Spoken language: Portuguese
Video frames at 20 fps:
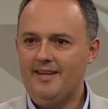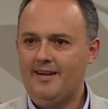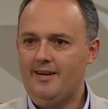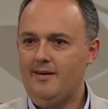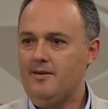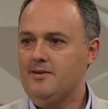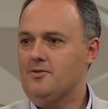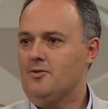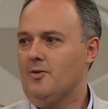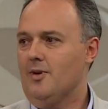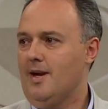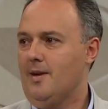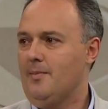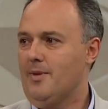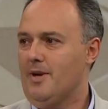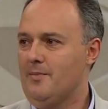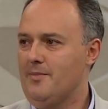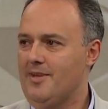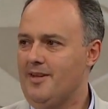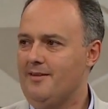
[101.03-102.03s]
material escolar
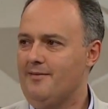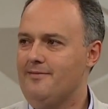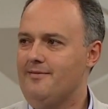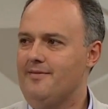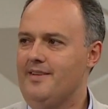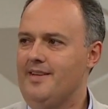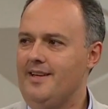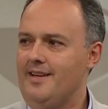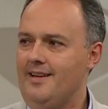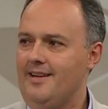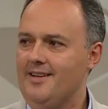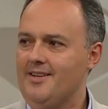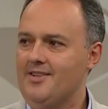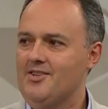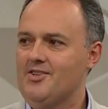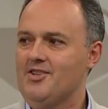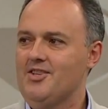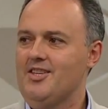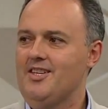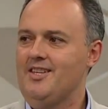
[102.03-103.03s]
solar para minha filha. E aí, como
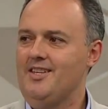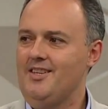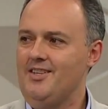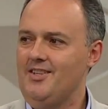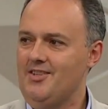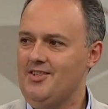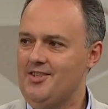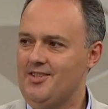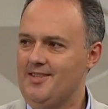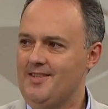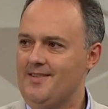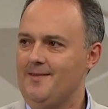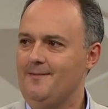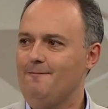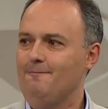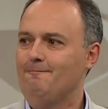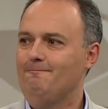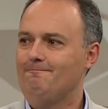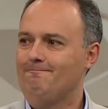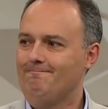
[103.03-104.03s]
é que foi gente... essa
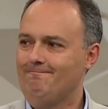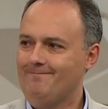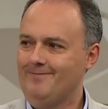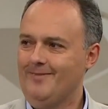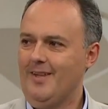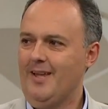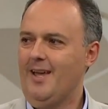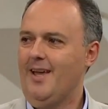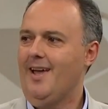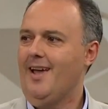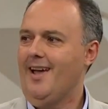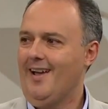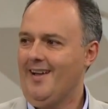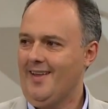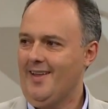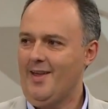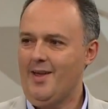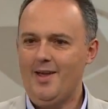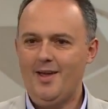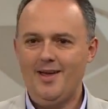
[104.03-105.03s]
experiência?
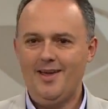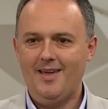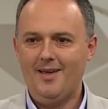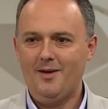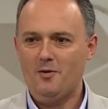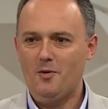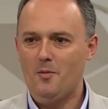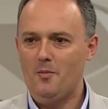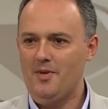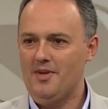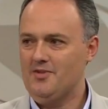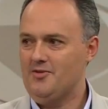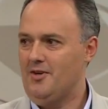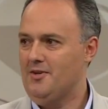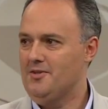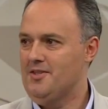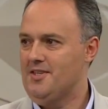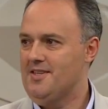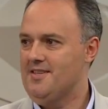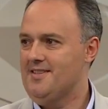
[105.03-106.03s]
É, como o
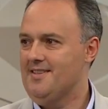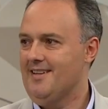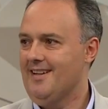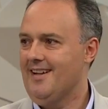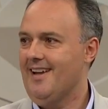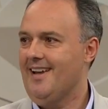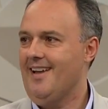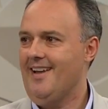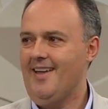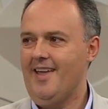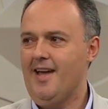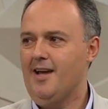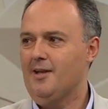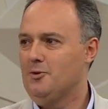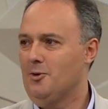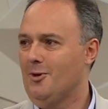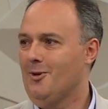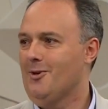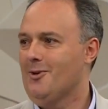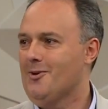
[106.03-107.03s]
pessoal dizem, né? É a
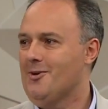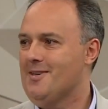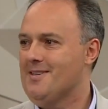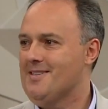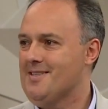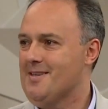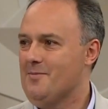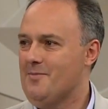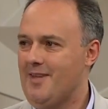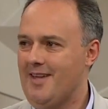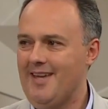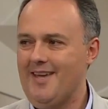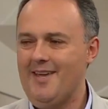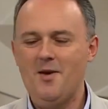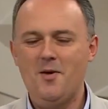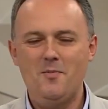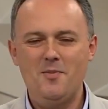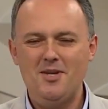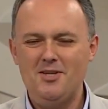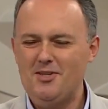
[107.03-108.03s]
dolorosa, porque a dolorosa.
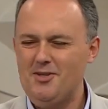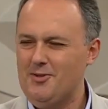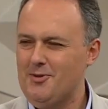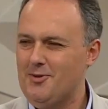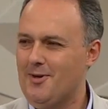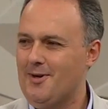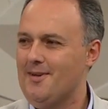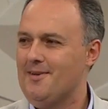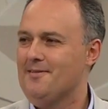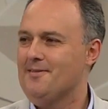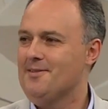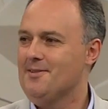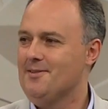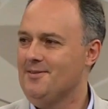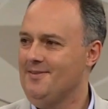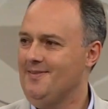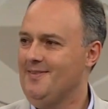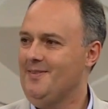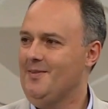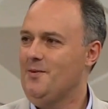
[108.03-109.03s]
realmente dói,
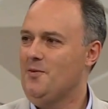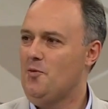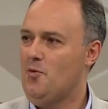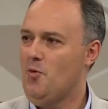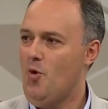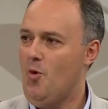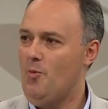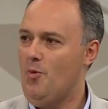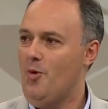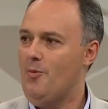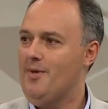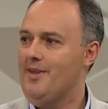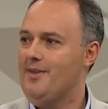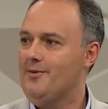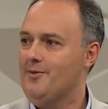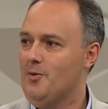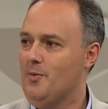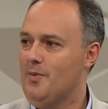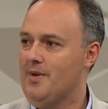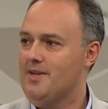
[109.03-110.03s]
viu? É. Como
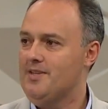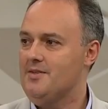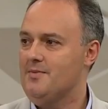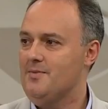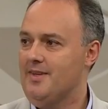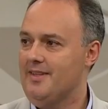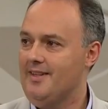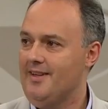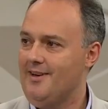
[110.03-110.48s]
aumentou o preço